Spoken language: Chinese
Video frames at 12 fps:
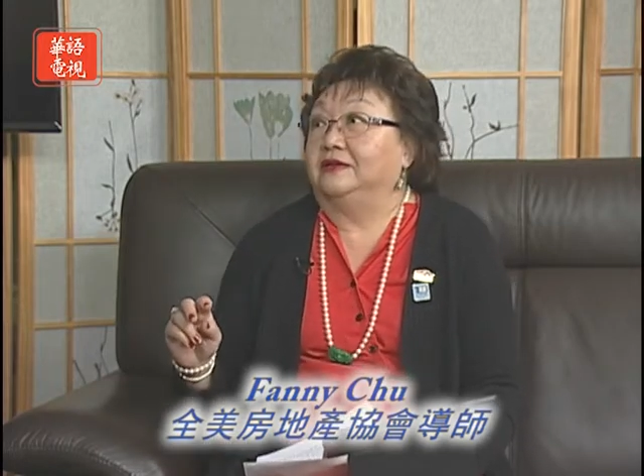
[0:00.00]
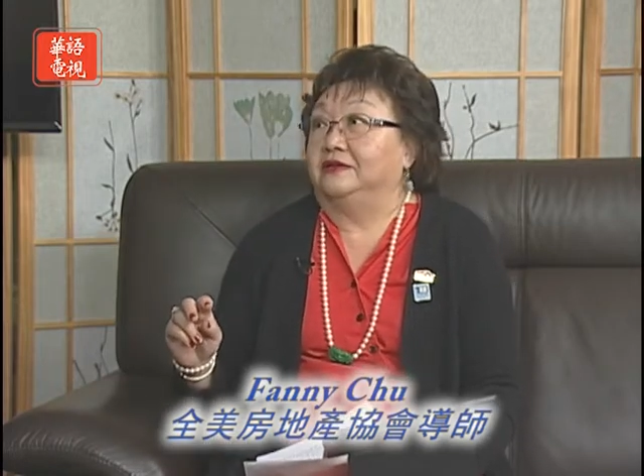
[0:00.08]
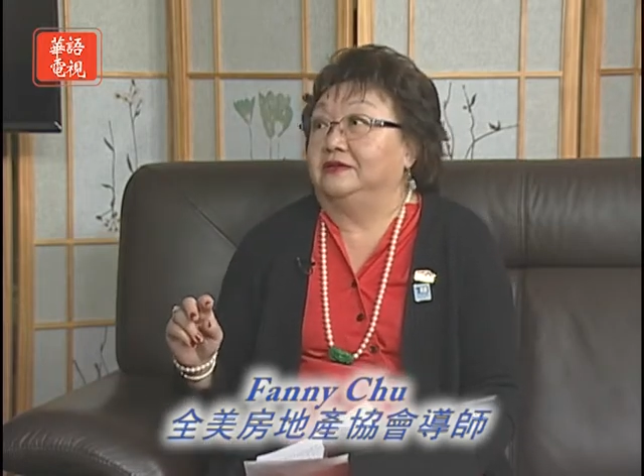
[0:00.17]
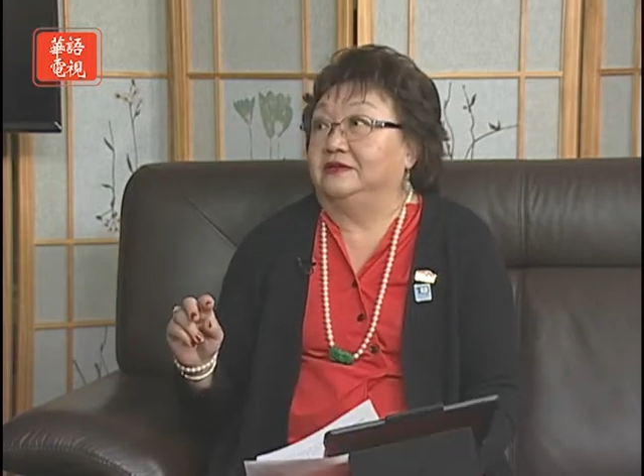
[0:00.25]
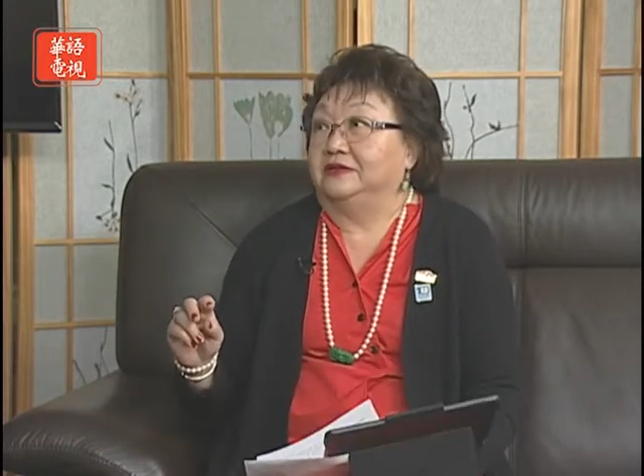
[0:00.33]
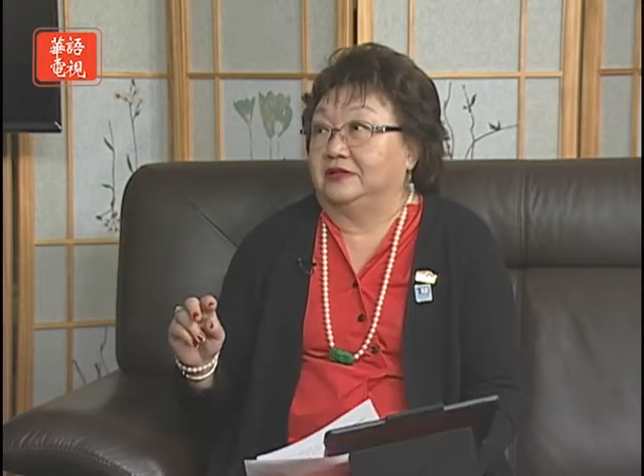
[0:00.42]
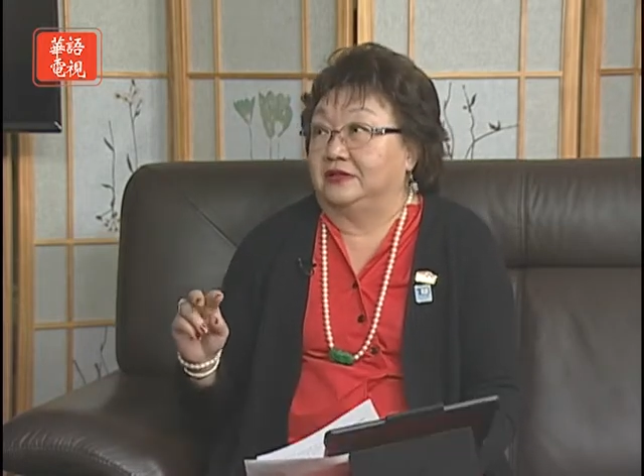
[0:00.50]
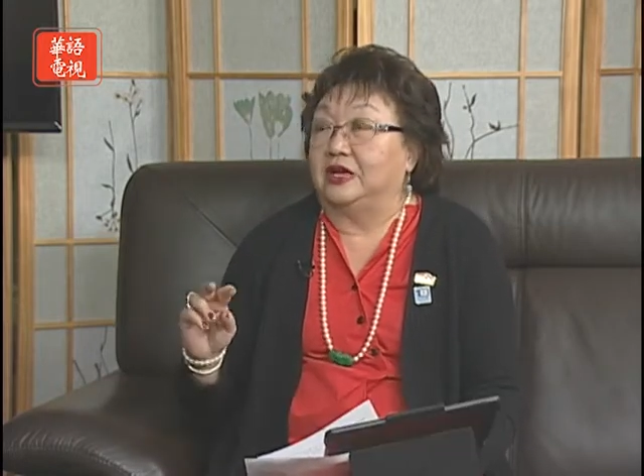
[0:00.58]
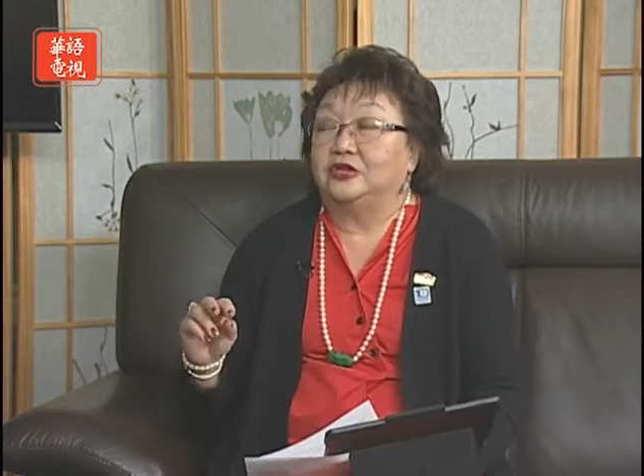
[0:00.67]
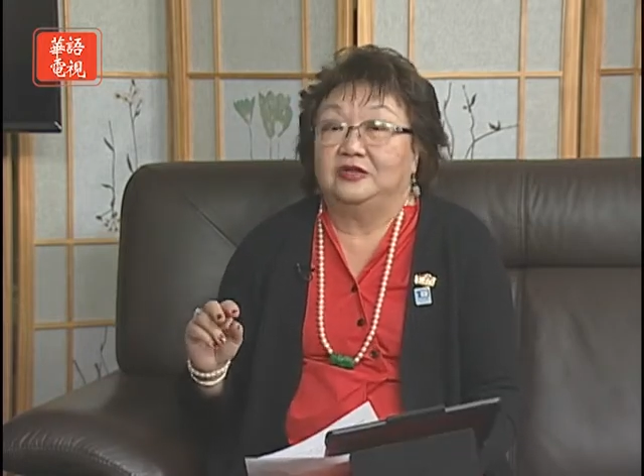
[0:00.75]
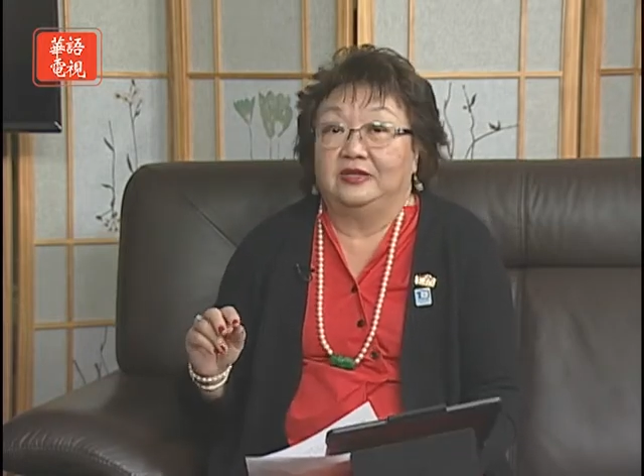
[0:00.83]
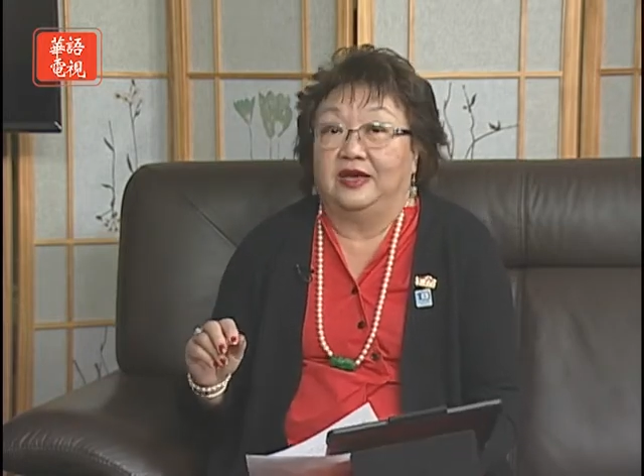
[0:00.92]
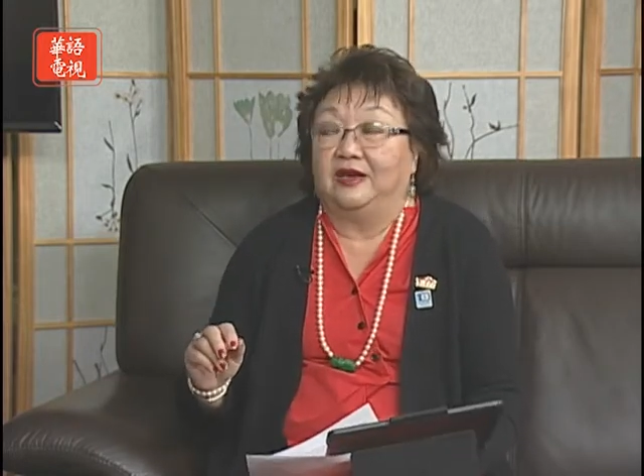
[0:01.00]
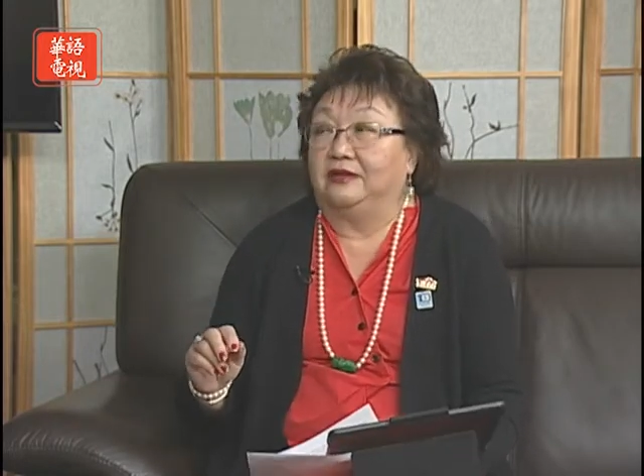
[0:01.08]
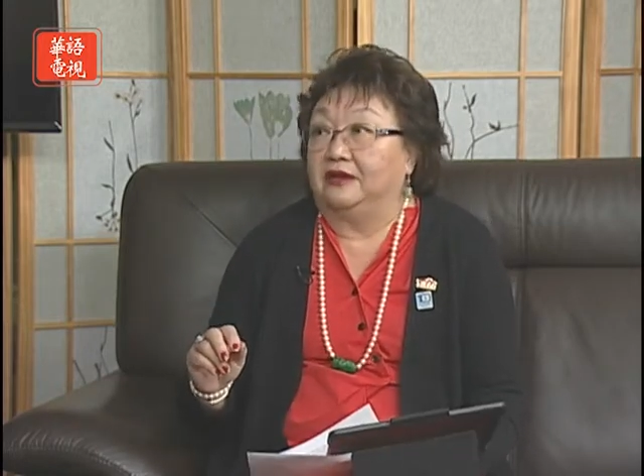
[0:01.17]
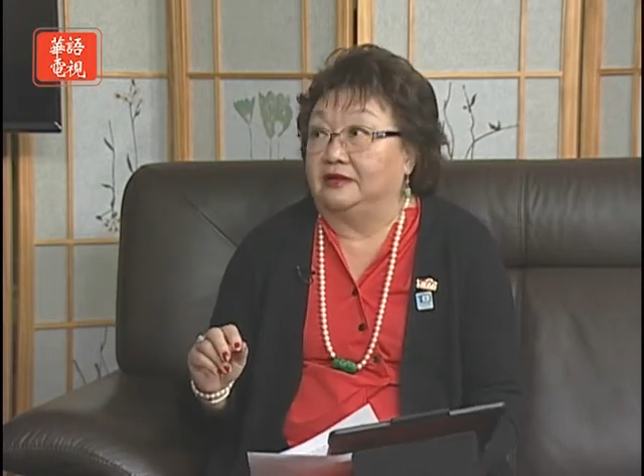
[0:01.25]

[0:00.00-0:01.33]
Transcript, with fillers: 嗯，Section Eight 的